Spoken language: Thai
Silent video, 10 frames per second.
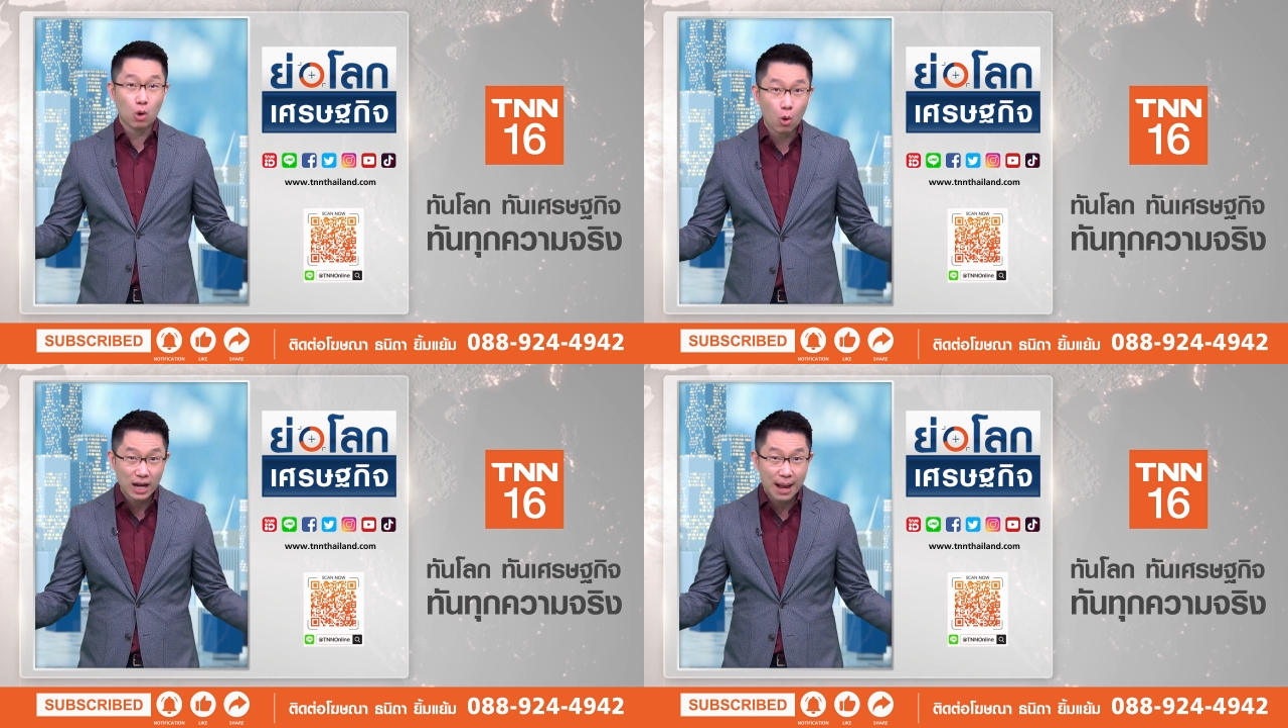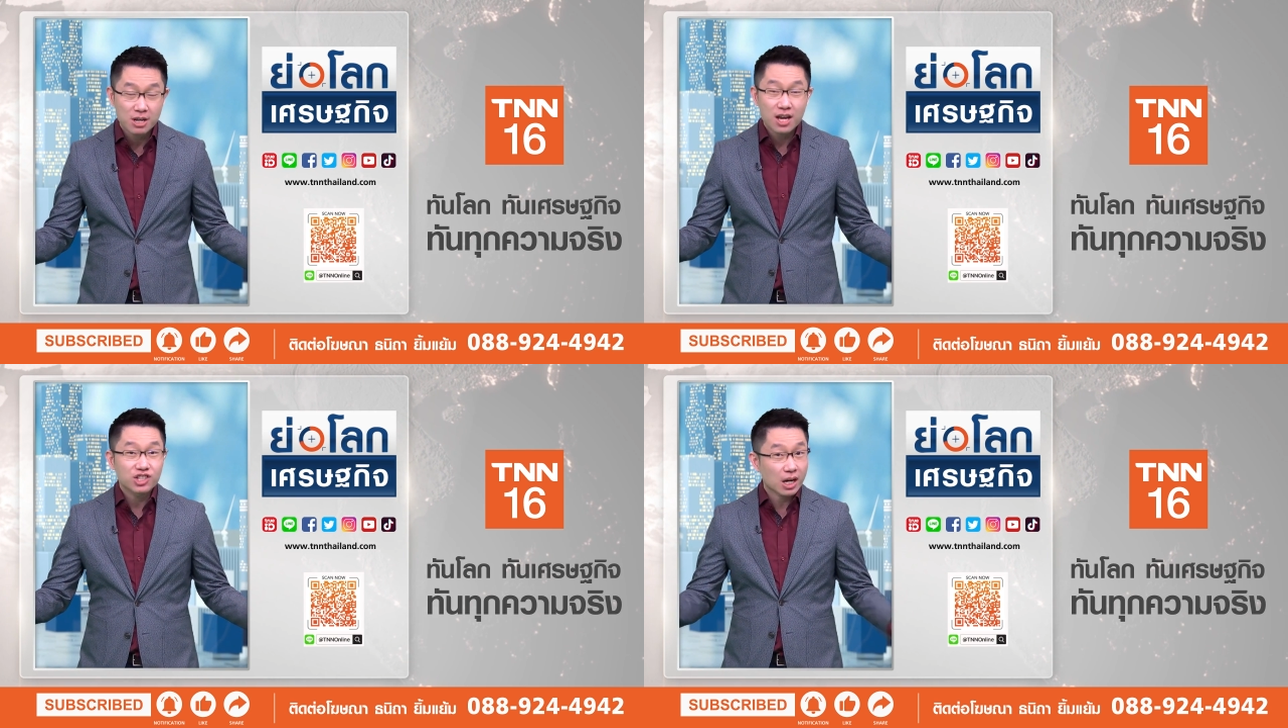16ครับ
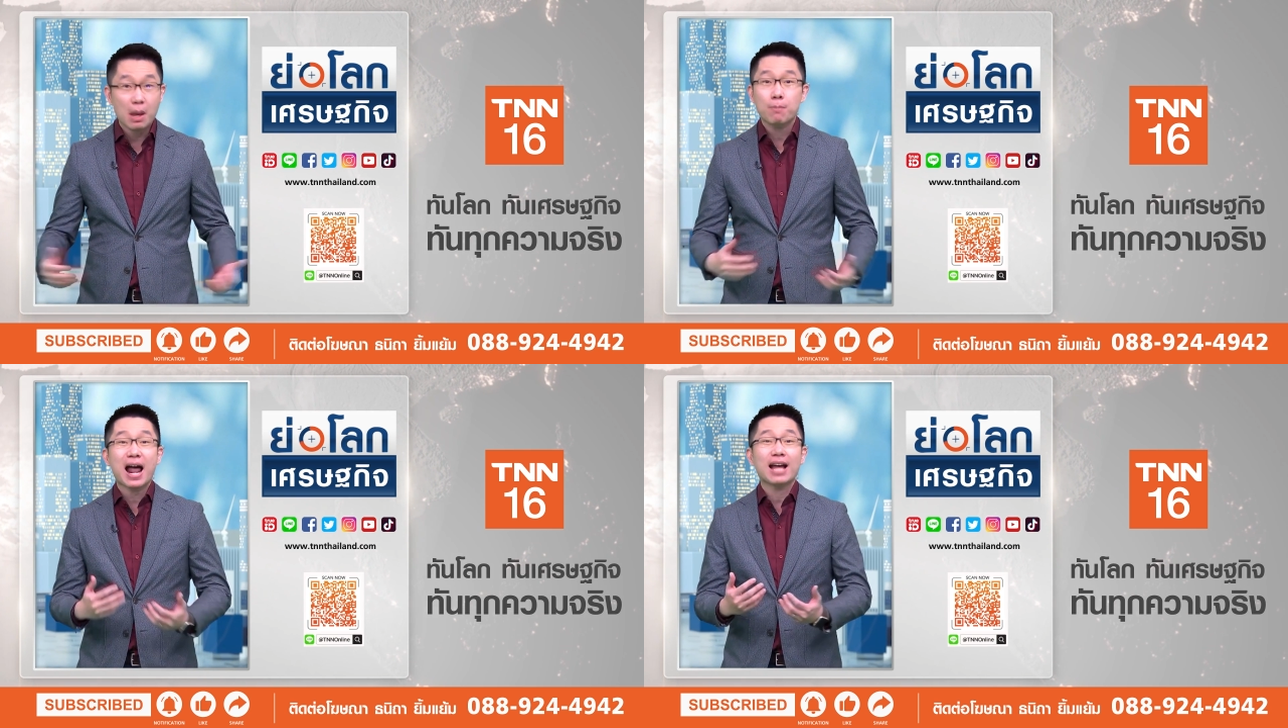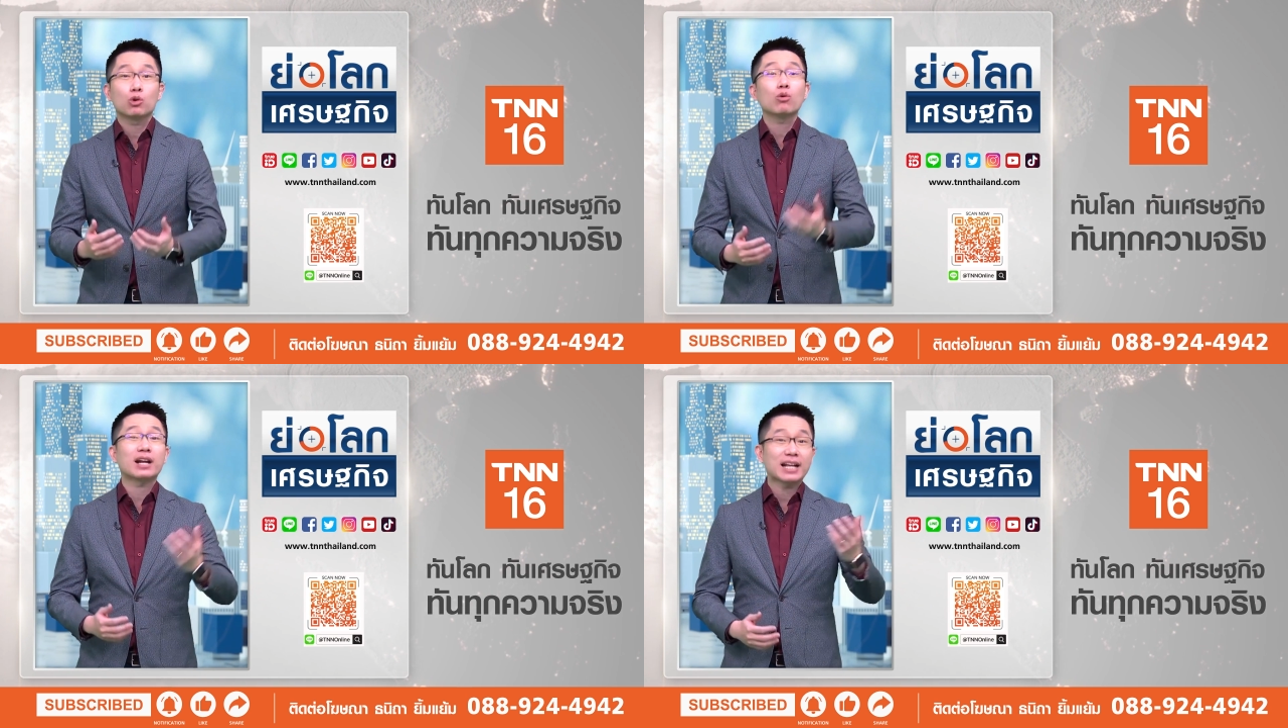จะได้ไม่พลาด
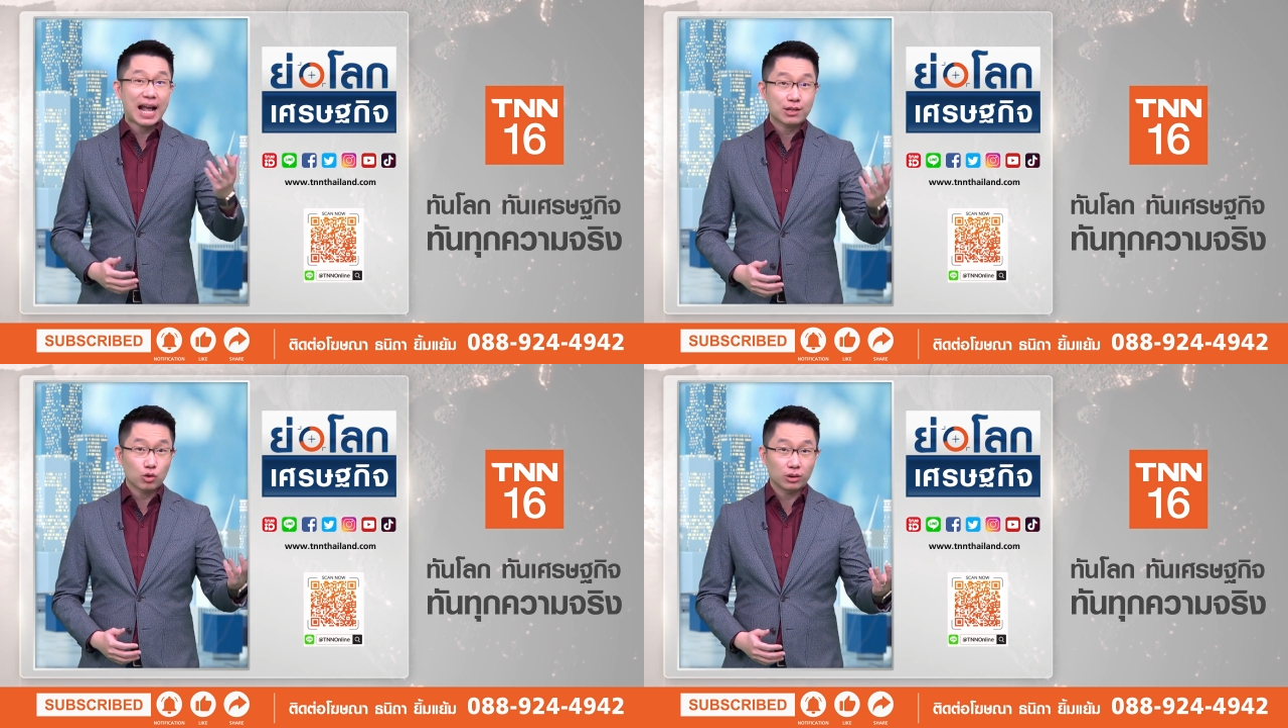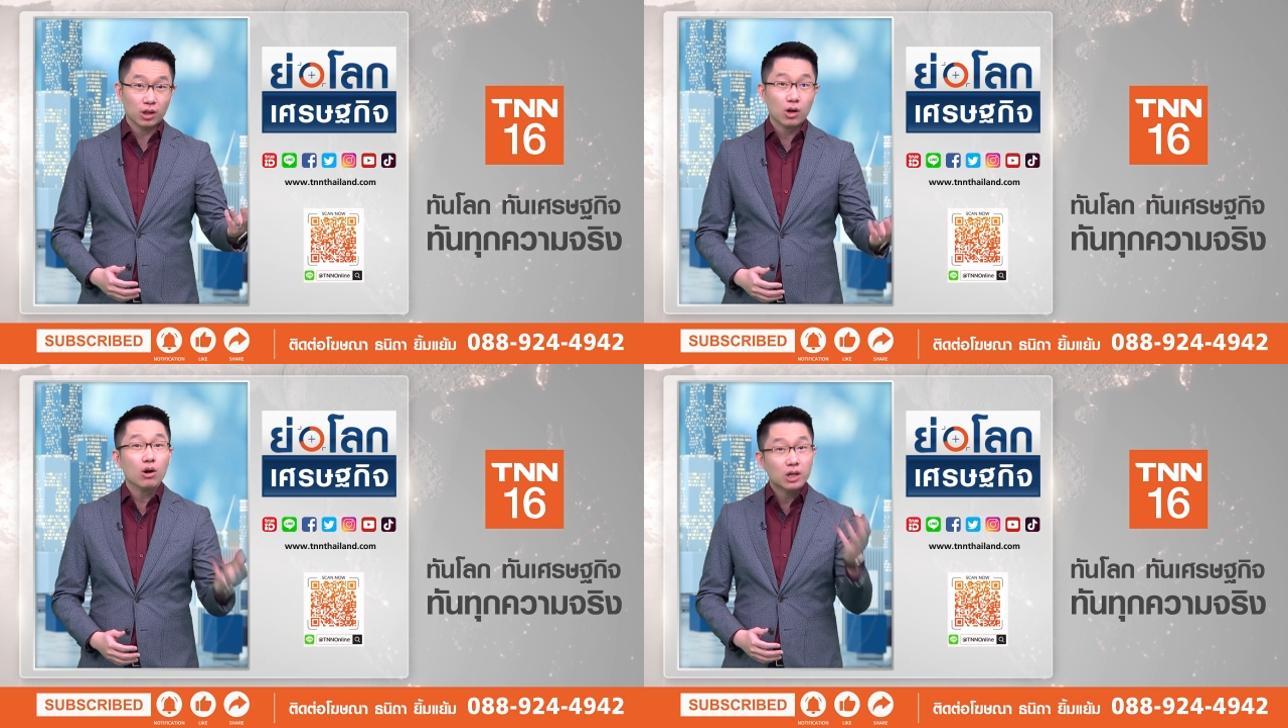ทุกรายการสด
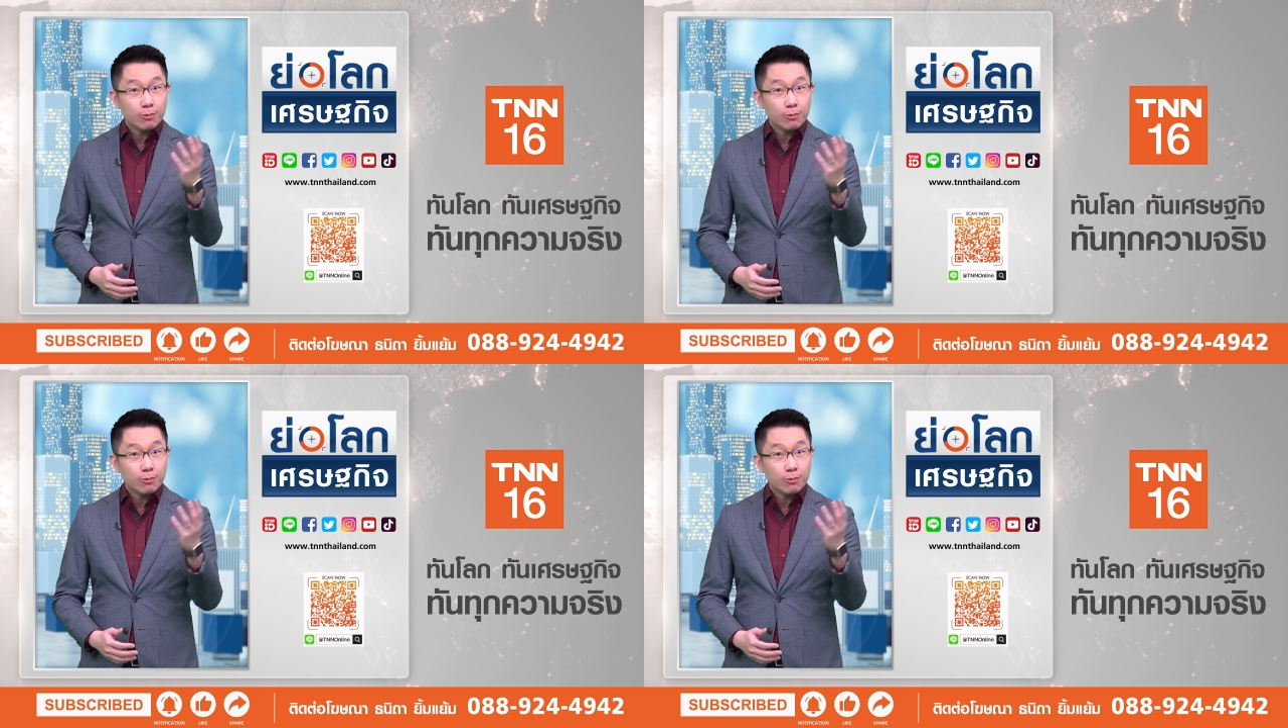แล้วก็